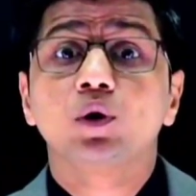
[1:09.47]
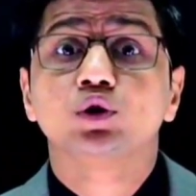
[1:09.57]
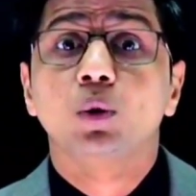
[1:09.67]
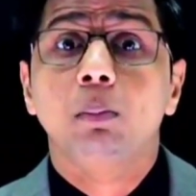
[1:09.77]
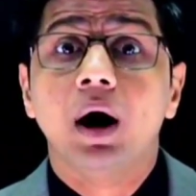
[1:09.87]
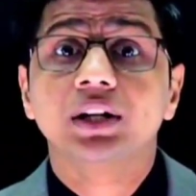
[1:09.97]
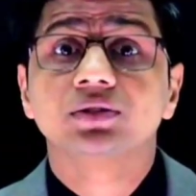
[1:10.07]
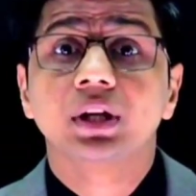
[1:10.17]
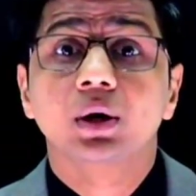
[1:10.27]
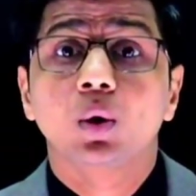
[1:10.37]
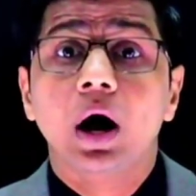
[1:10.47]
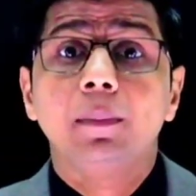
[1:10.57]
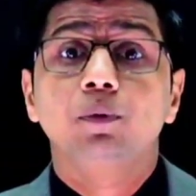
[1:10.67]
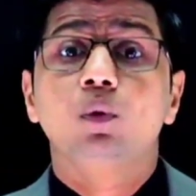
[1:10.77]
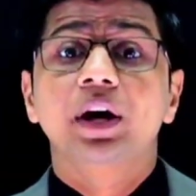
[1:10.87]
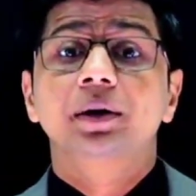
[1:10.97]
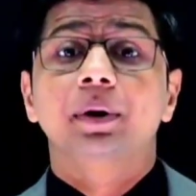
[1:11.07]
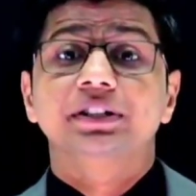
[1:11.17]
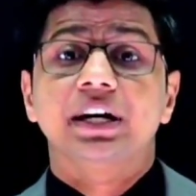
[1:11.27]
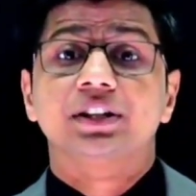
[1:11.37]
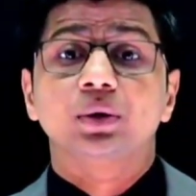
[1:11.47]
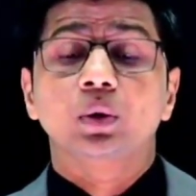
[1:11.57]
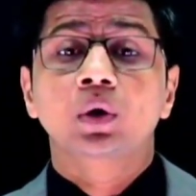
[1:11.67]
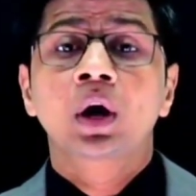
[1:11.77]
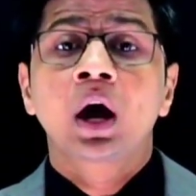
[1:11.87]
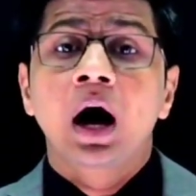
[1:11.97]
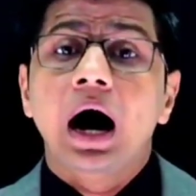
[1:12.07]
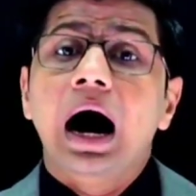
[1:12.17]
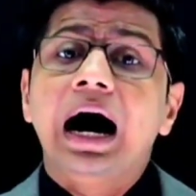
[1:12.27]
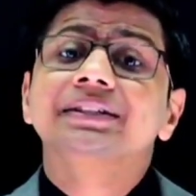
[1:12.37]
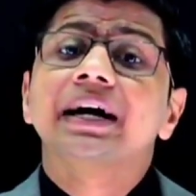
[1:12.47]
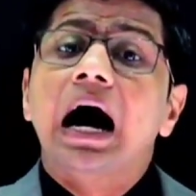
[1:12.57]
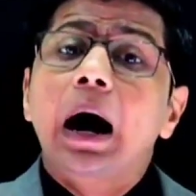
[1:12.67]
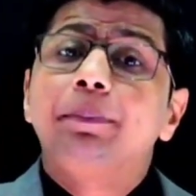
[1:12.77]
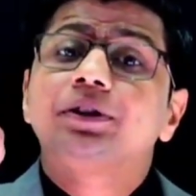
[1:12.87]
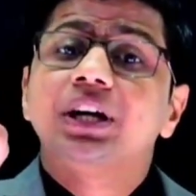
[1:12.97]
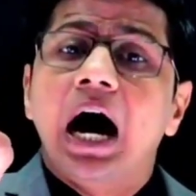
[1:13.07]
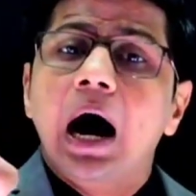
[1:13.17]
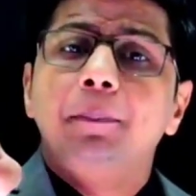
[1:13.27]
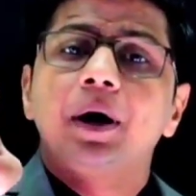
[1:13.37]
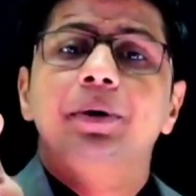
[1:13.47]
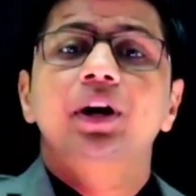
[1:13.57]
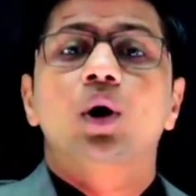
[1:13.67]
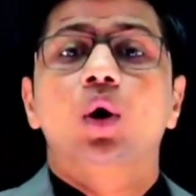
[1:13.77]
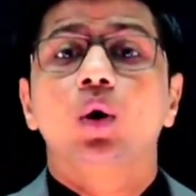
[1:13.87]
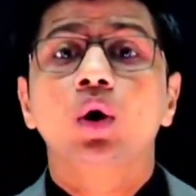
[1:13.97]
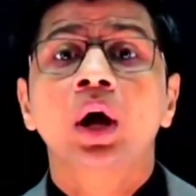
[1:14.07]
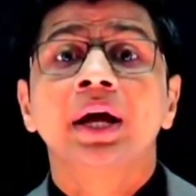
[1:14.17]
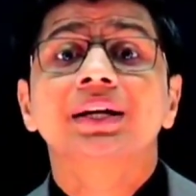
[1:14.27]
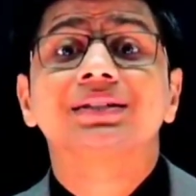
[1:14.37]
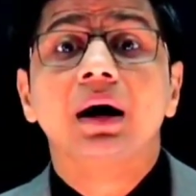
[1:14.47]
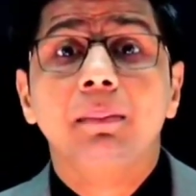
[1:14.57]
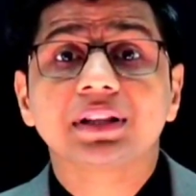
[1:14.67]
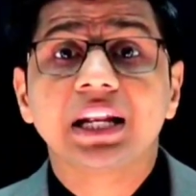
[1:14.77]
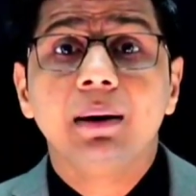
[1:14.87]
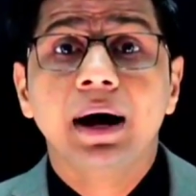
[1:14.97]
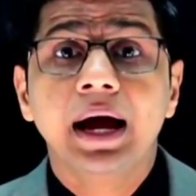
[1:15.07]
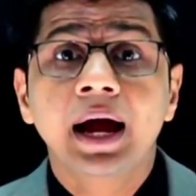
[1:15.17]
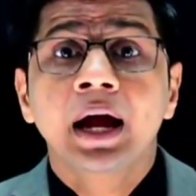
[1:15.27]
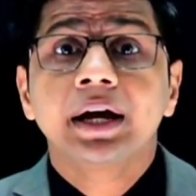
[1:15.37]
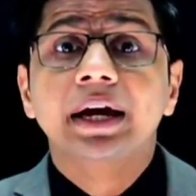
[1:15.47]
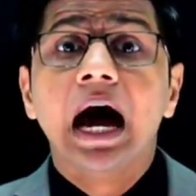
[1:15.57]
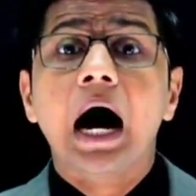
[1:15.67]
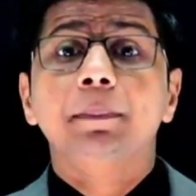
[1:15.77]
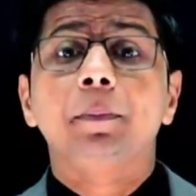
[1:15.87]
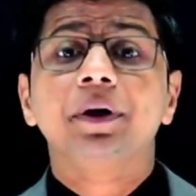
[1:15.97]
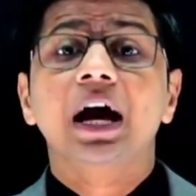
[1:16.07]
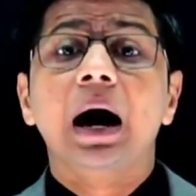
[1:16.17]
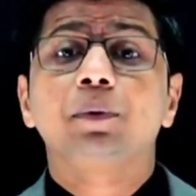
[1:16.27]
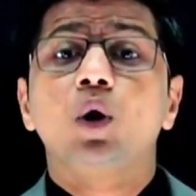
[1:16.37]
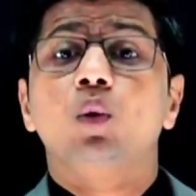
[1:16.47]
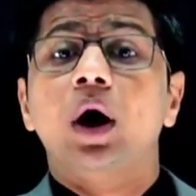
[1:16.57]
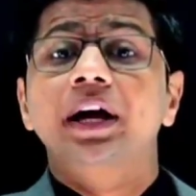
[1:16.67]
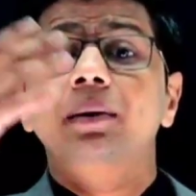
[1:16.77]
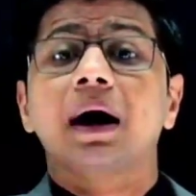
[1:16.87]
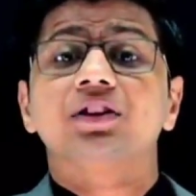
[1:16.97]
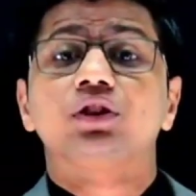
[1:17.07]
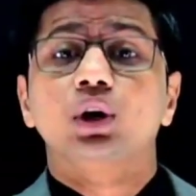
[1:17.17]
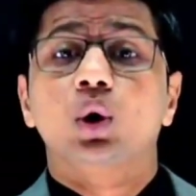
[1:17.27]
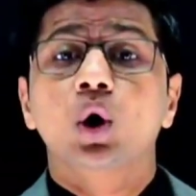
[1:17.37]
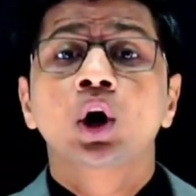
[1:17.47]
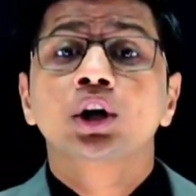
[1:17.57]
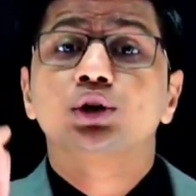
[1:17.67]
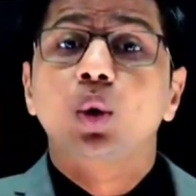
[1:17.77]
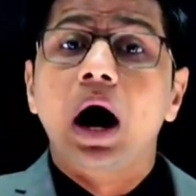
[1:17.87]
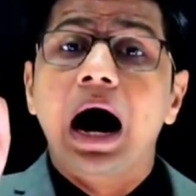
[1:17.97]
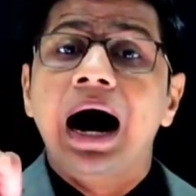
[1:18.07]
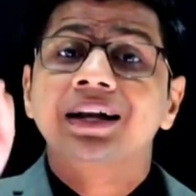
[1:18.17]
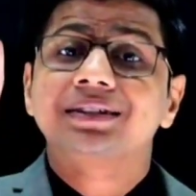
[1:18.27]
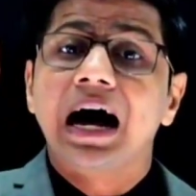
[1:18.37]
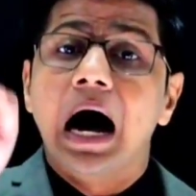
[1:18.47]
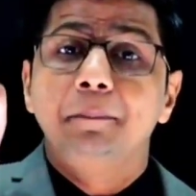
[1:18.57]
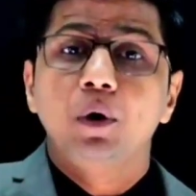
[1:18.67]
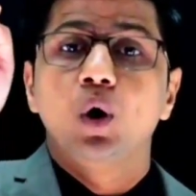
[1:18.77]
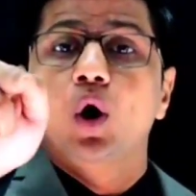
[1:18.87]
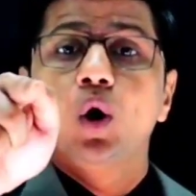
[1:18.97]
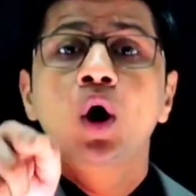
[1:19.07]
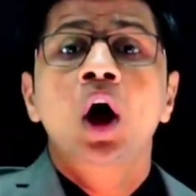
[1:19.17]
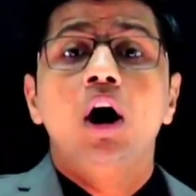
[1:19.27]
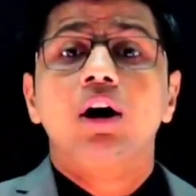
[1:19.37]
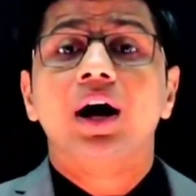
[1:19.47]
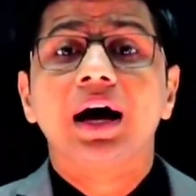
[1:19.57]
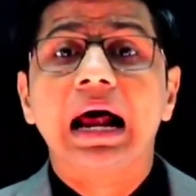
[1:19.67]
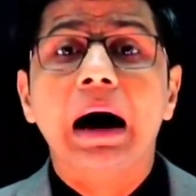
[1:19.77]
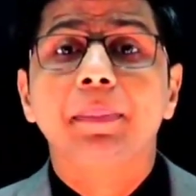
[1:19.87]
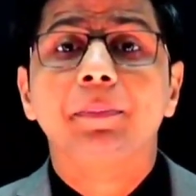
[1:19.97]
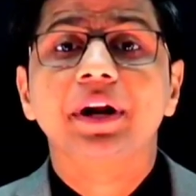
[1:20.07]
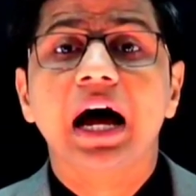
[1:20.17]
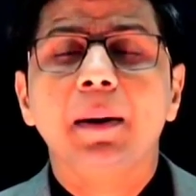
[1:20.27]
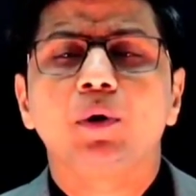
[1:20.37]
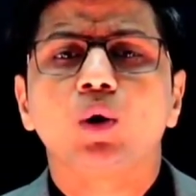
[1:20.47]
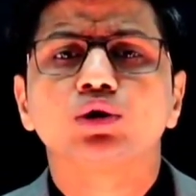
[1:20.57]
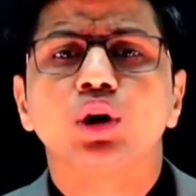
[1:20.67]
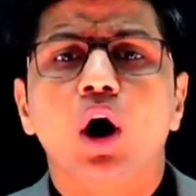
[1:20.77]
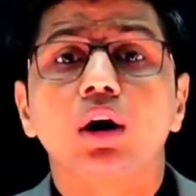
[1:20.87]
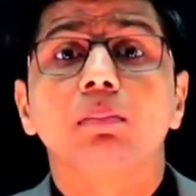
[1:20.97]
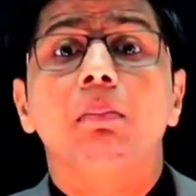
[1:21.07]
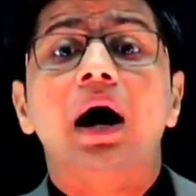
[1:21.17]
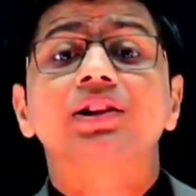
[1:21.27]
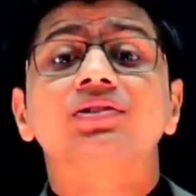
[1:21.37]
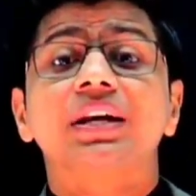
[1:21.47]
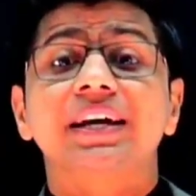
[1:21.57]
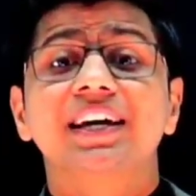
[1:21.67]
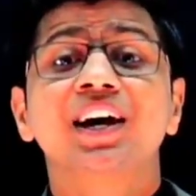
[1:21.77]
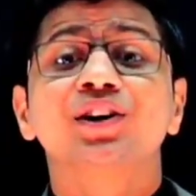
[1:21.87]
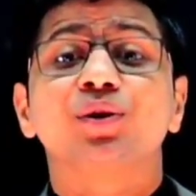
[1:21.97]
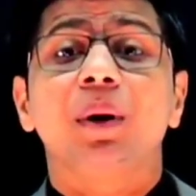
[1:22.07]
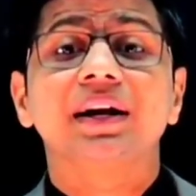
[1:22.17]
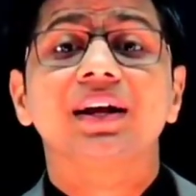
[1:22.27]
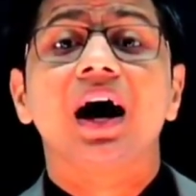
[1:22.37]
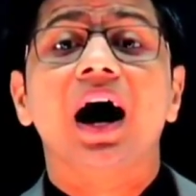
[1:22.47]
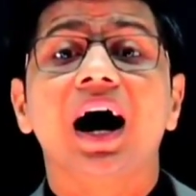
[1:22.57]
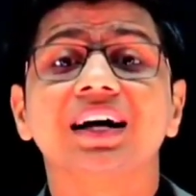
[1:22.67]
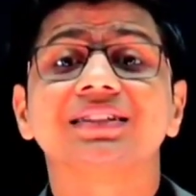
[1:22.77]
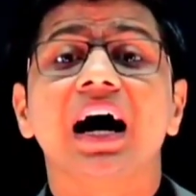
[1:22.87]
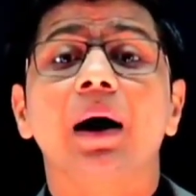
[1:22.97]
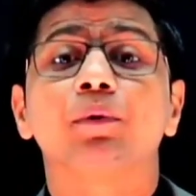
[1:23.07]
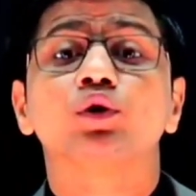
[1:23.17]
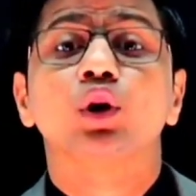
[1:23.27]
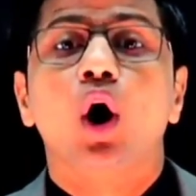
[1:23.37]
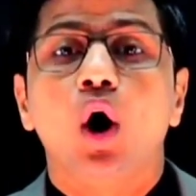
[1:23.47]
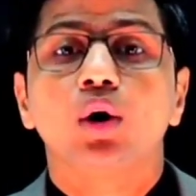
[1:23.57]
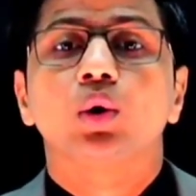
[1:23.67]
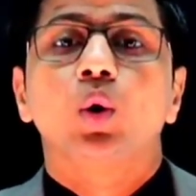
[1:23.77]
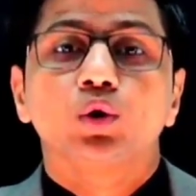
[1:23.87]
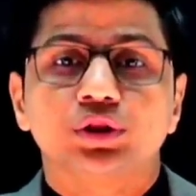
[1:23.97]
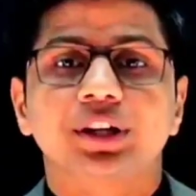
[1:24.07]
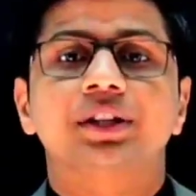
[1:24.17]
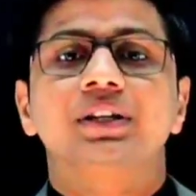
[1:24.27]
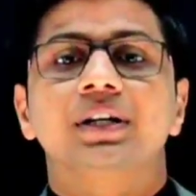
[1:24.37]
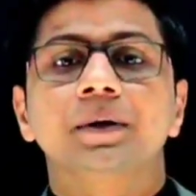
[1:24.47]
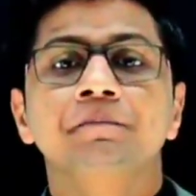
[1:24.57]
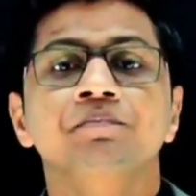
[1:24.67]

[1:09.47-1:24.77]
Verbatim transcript: को जो मानते हो आप वही बन जाते हो आज आप जहां पर भी हो इसका मतलब है कि आप अपने आप को वही मानते हो जो आज आप हो और अगर आप अपने आप को कुछ और मानते तो माय डियर आज आप कुछ और हो सकते थे